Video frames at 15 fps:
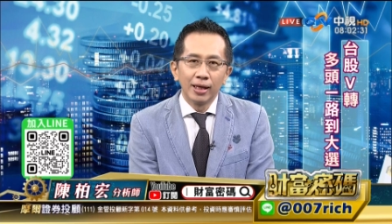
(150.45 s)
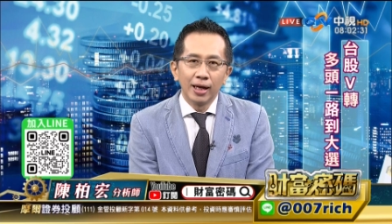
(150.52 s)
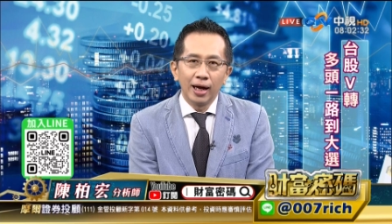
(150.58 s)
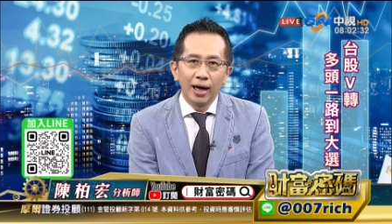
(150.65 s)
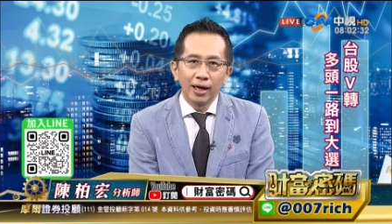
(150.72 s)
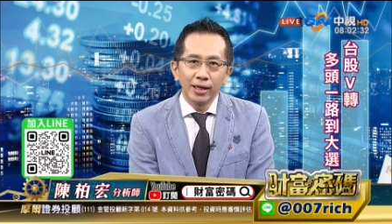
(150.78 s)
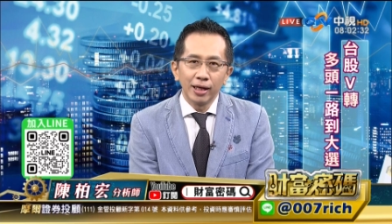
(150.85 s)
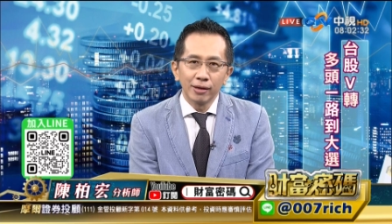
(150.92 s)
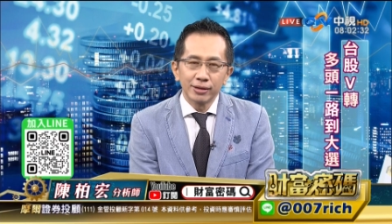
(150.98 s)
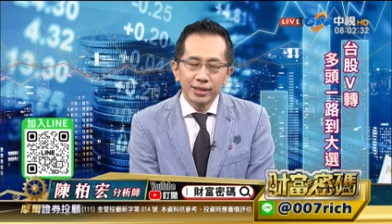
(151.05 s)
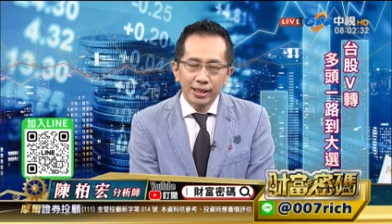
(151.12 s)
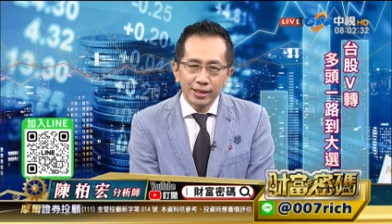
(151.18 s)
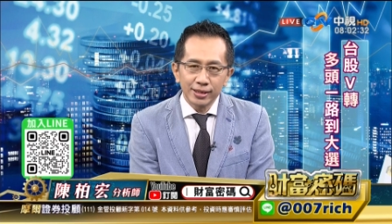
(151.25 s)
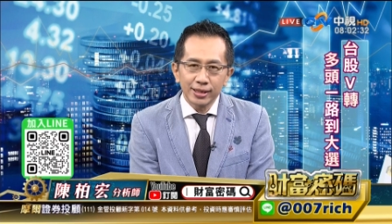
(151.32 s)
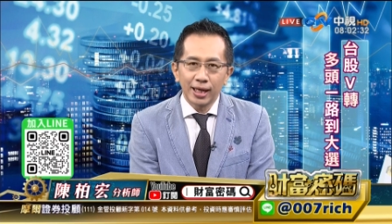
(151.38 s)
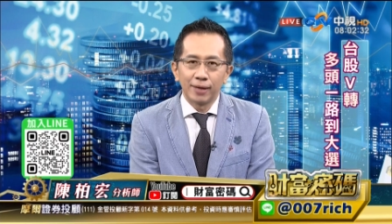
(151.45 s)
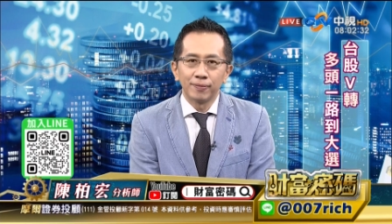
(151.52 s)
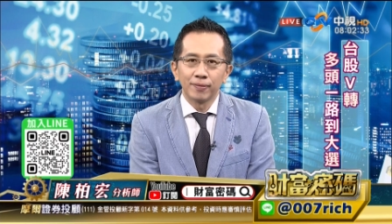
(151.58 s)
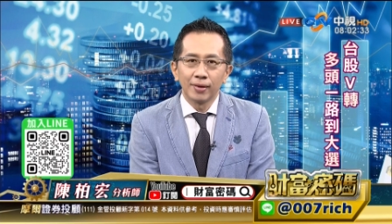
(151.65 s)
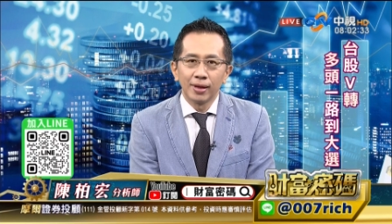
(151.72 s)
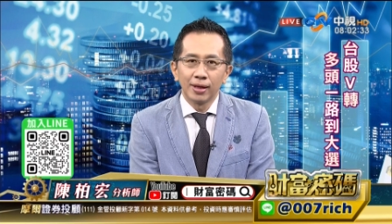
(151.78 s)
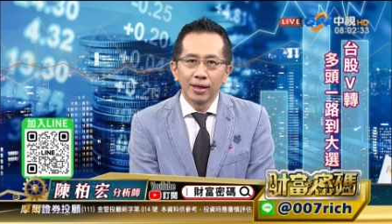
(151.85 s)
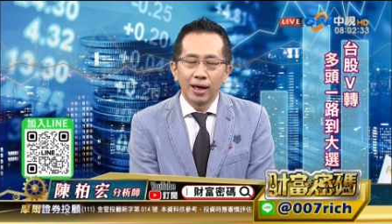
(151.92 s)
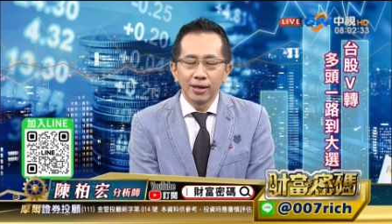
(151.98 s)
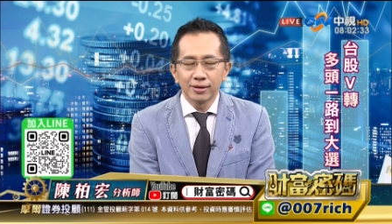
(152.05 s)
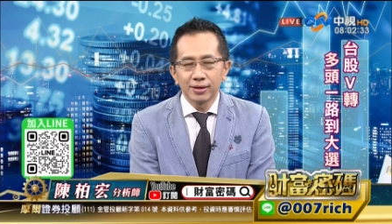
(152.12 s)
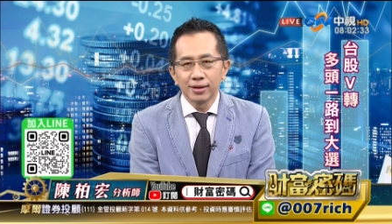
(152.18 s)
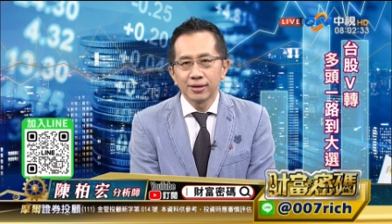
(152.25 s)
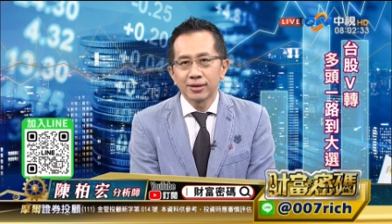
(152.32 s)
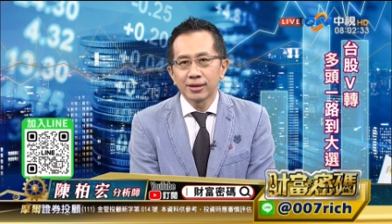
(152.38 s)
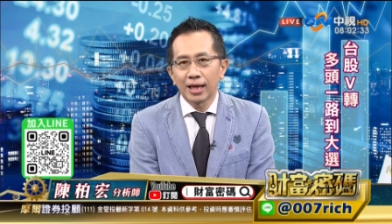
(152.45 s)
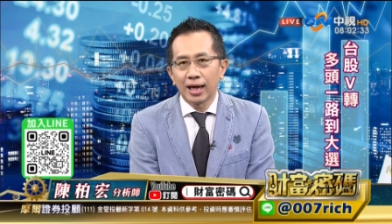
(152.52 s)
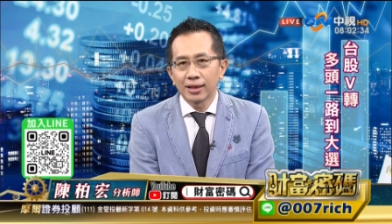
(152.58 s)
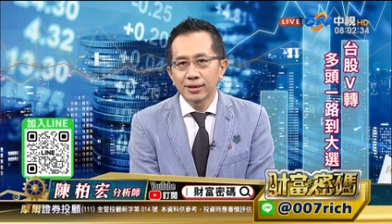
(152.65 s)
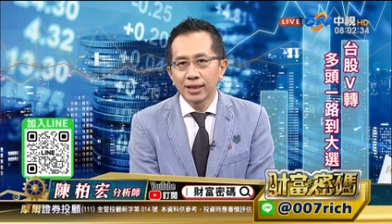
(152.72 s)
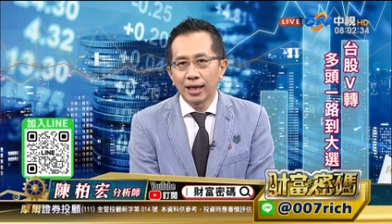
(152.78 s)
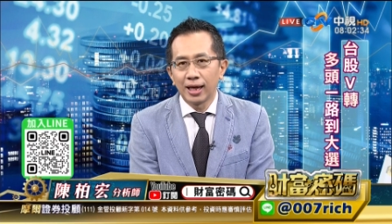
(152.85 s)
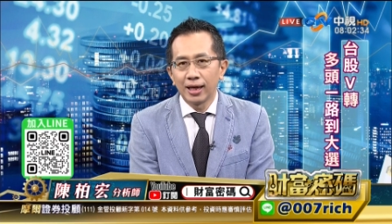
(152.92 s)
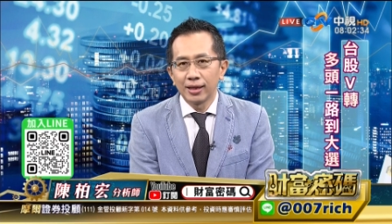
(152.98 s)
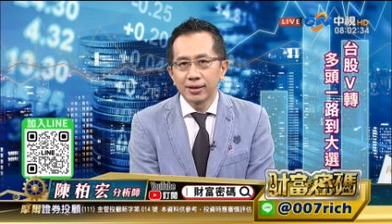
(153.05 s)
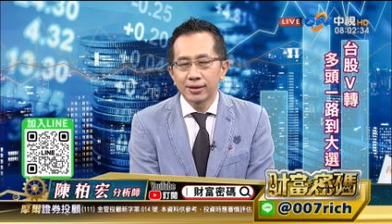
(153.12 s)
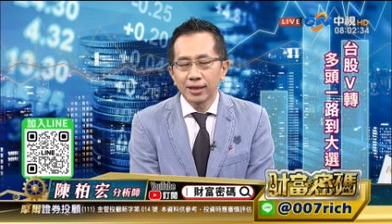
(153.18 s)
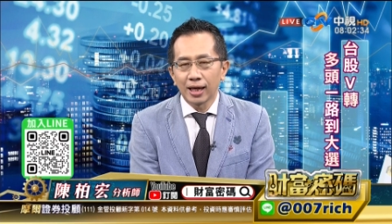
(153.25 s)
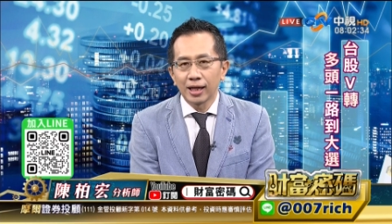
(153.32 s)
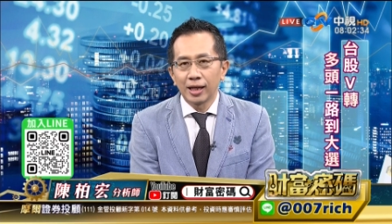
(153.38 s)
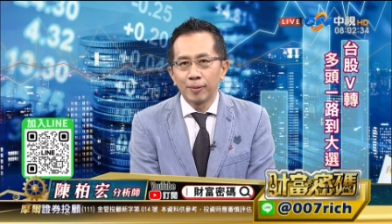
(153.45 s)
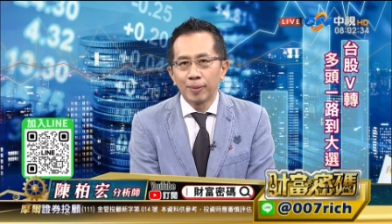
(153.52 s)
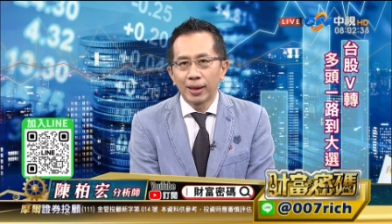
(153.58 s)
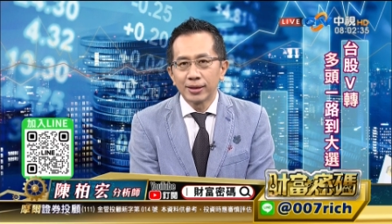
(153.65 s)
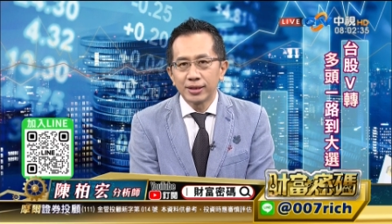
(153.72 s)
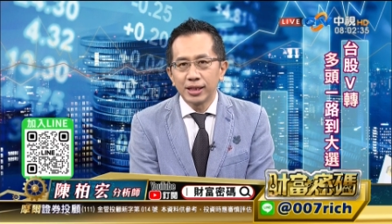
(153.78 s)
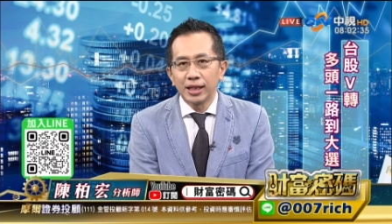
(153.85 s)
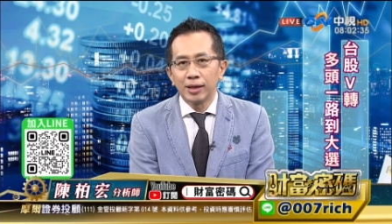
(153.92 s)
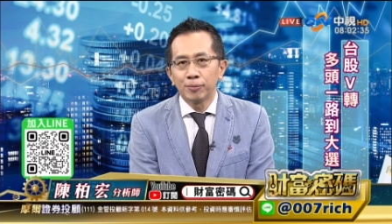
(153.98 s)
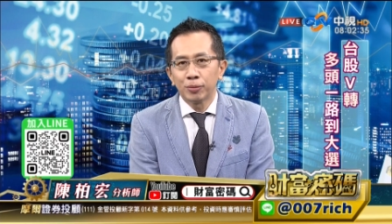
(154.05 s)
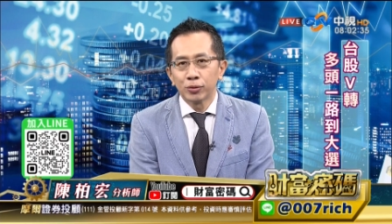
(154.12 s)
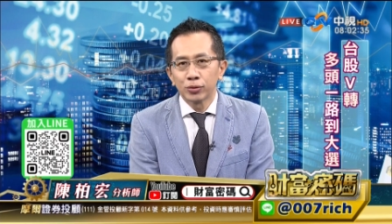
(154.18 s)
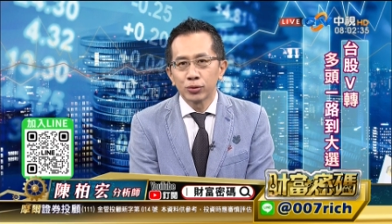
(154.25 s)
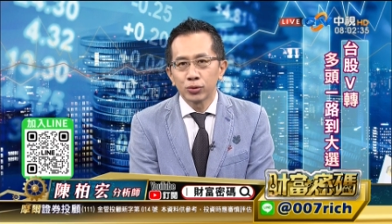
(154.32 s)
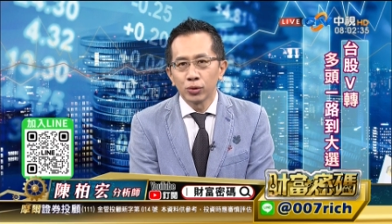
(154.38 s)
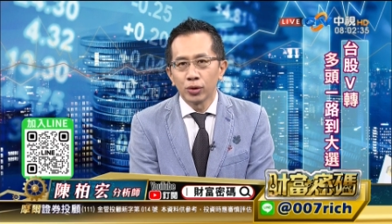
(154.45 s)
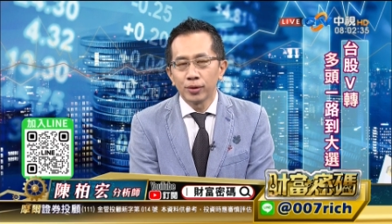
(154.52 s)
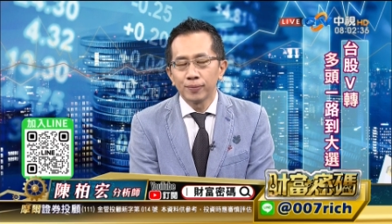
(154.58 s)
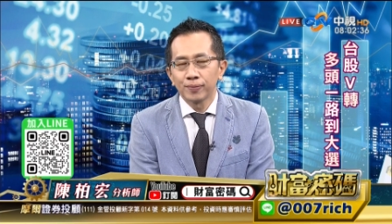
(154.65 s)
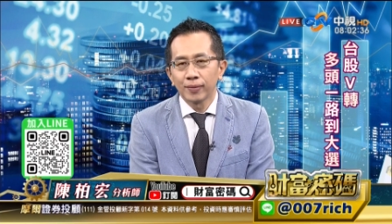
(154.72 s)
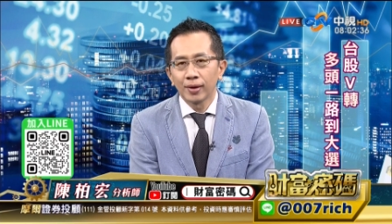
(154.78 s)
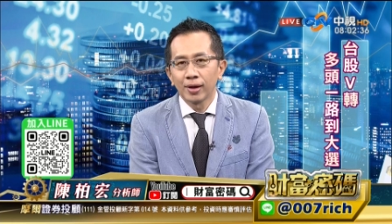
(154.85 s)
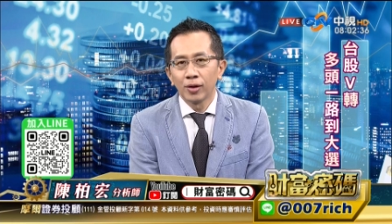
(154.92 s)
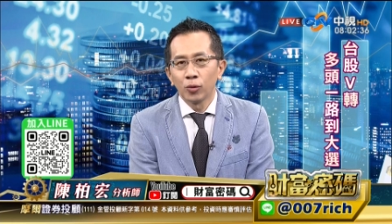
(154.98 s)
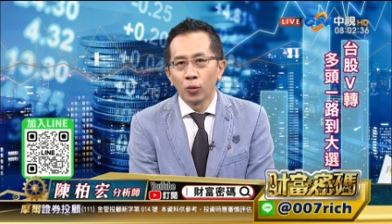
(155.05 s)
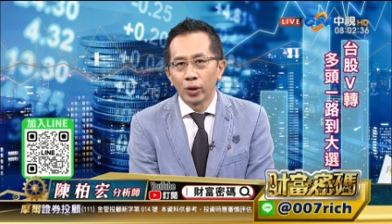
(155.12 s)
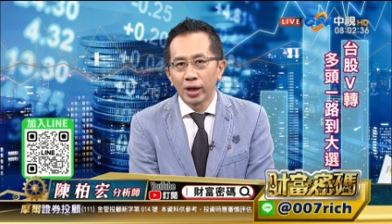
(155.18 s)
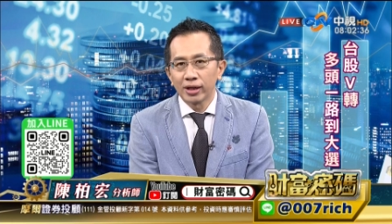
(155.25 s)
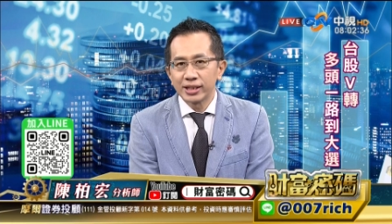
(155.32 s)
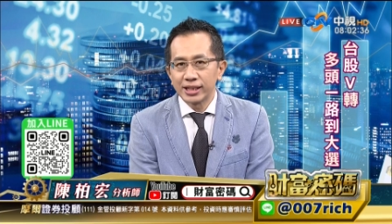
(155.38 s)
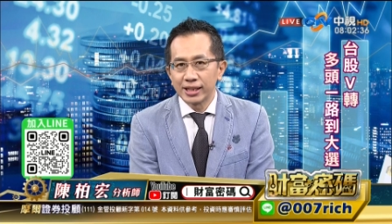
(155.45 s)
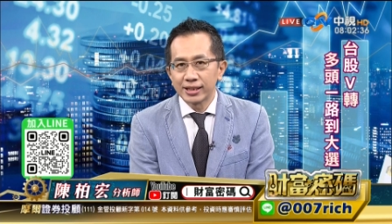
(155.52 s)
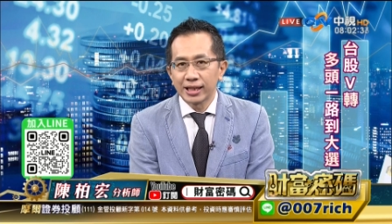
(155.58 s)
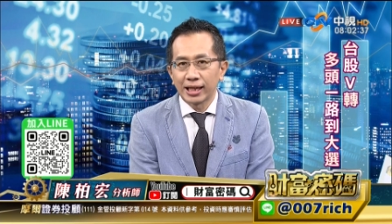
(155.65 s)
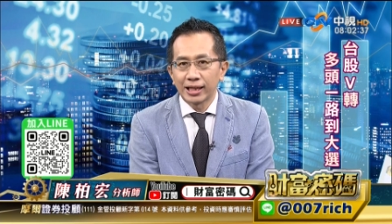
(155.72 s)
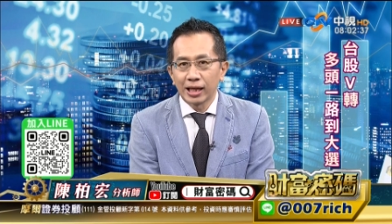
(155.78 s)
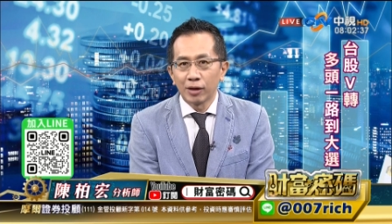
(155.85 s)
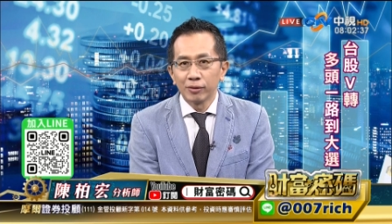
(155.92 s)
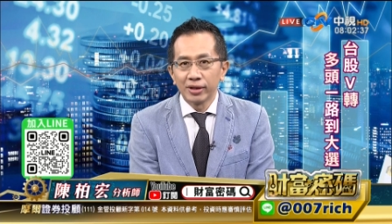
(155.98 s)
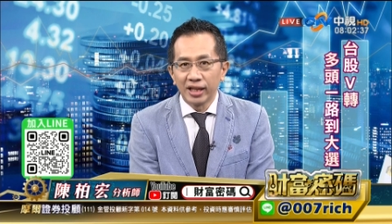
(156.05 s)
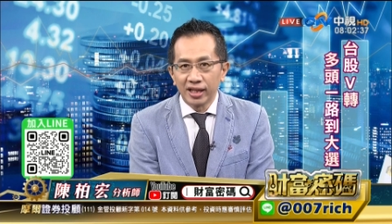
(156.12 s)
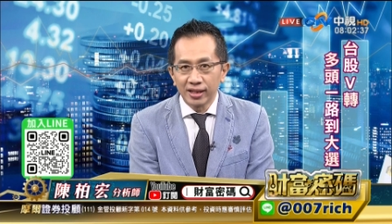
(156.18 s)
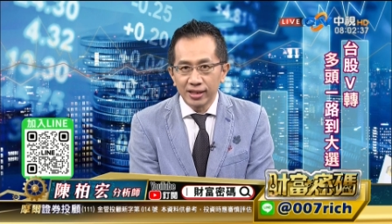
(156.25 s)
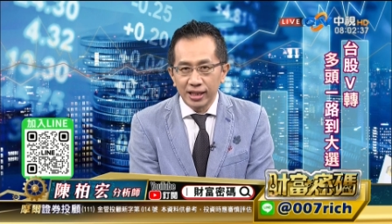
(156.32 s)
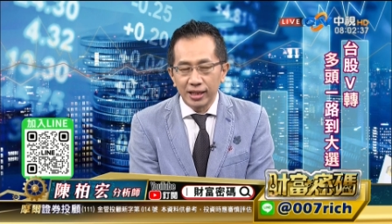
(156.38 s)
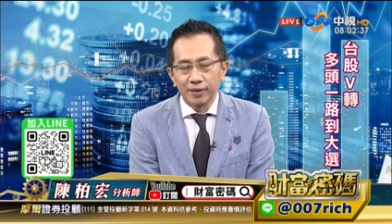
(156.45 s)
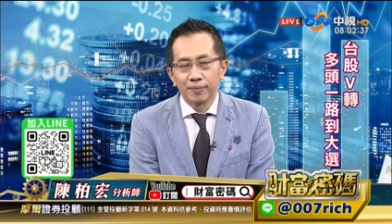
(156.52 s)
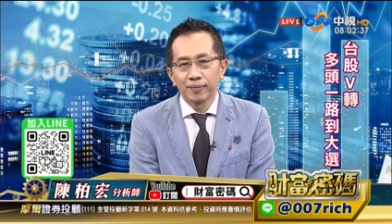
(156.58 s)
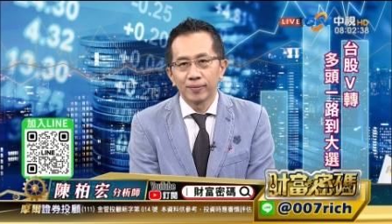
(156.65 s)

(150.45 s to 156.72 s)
啊，要减产啊！甚至他在上个礼拜进一步说，我要减产到年底。